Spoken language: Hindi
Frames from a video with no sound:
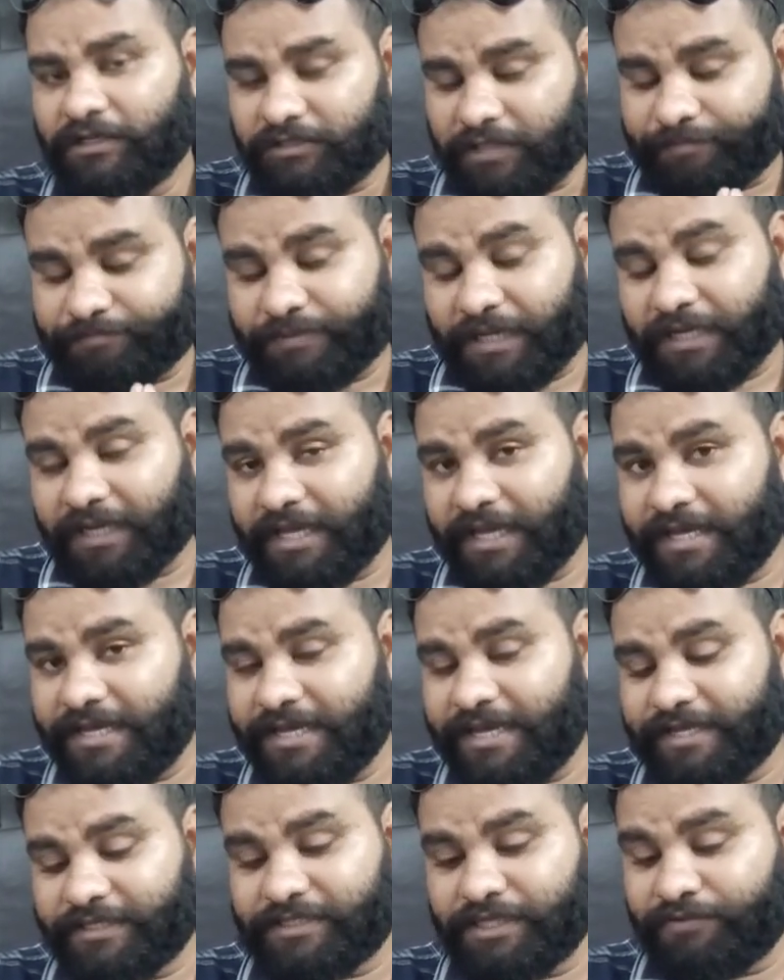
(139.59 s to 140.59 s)
तब तक के
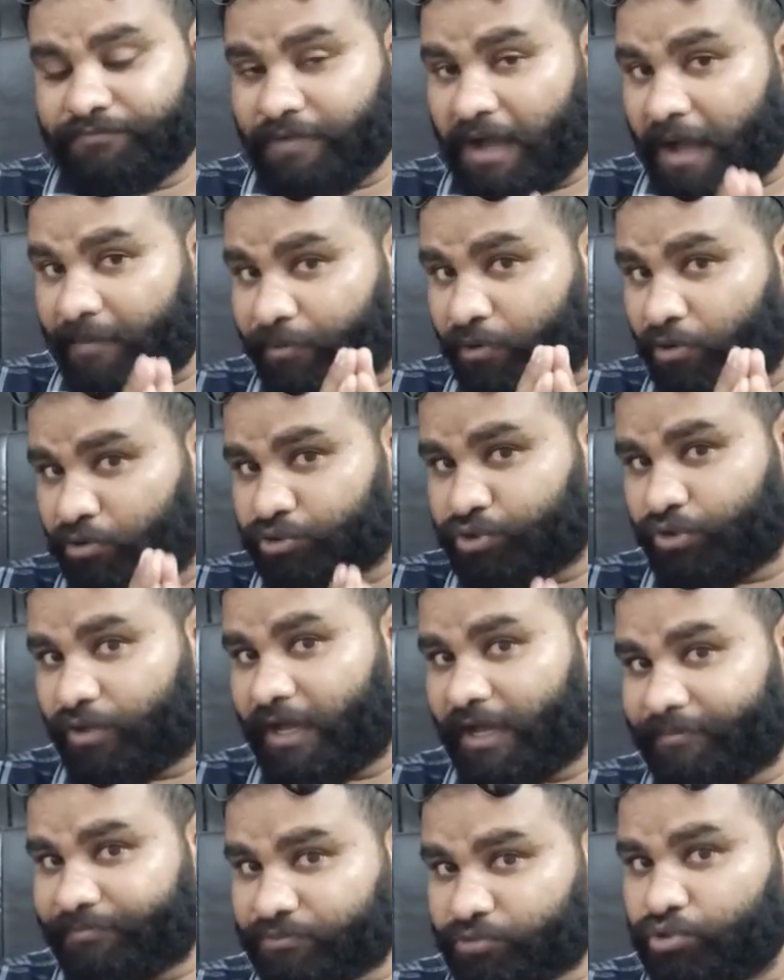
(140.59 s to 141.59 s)
लिए सिर्फ आप लोग जो
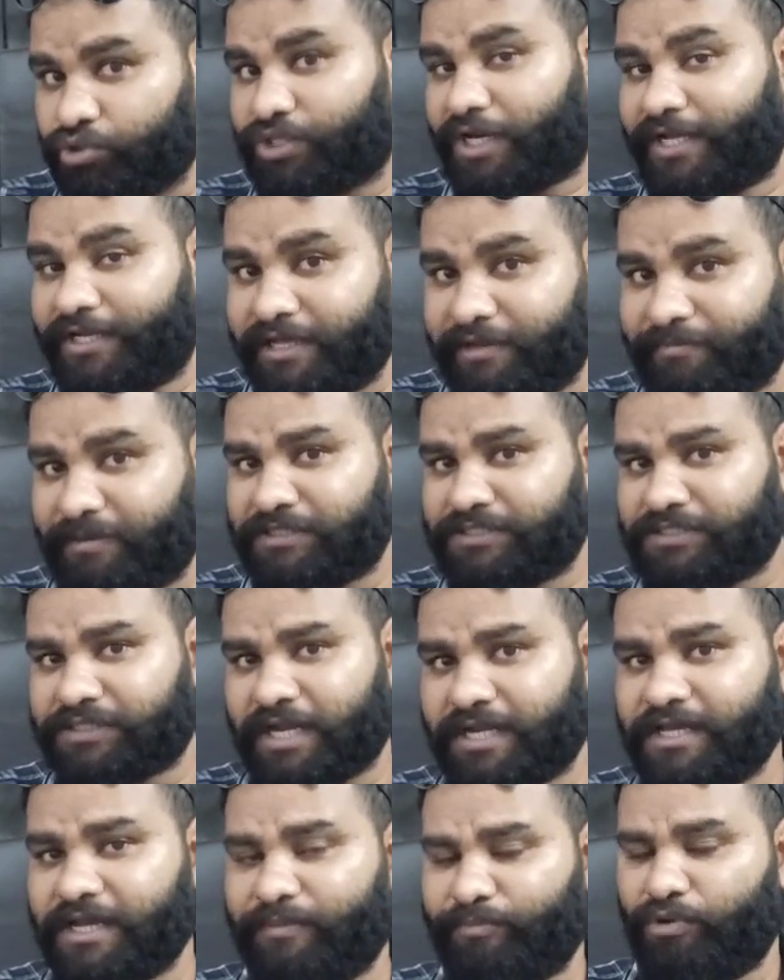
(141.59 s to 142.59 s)
है खुश रहिए मस्त
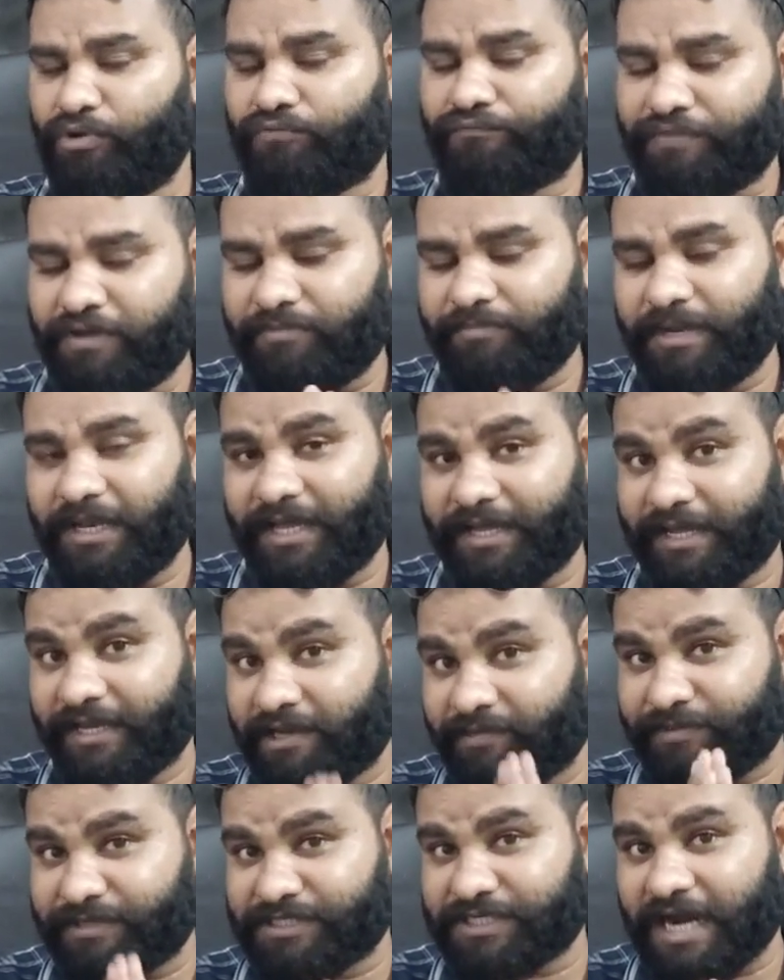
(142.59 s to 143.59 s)
रहिए हम लोग फिर मिलेंगे
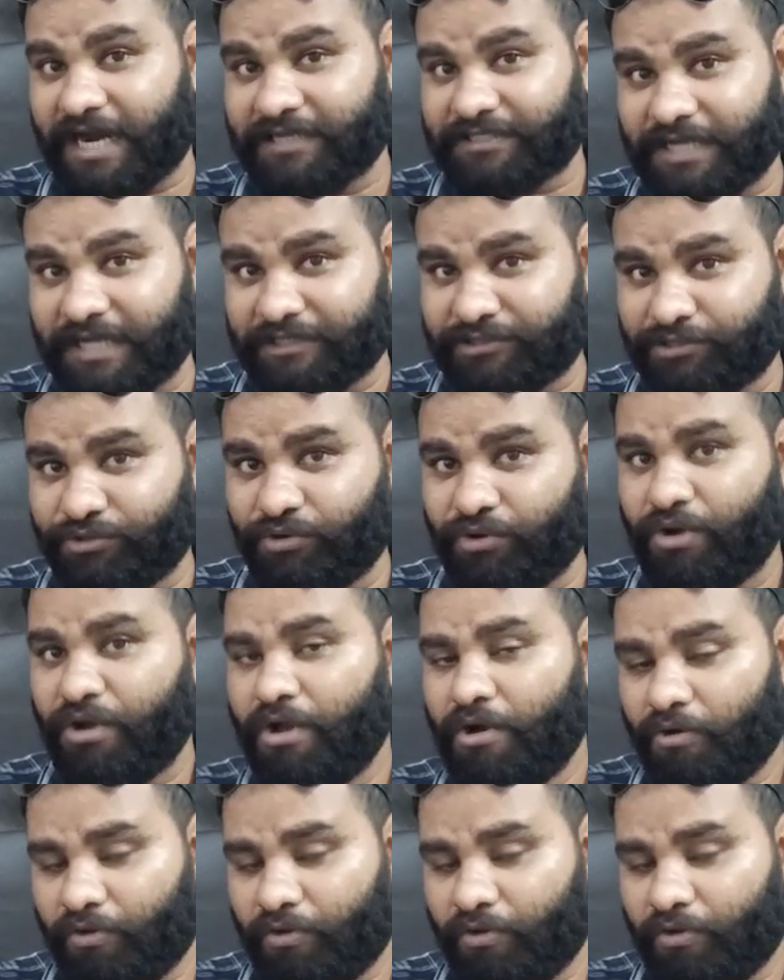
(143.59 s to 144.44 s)
नमस्कार साथियों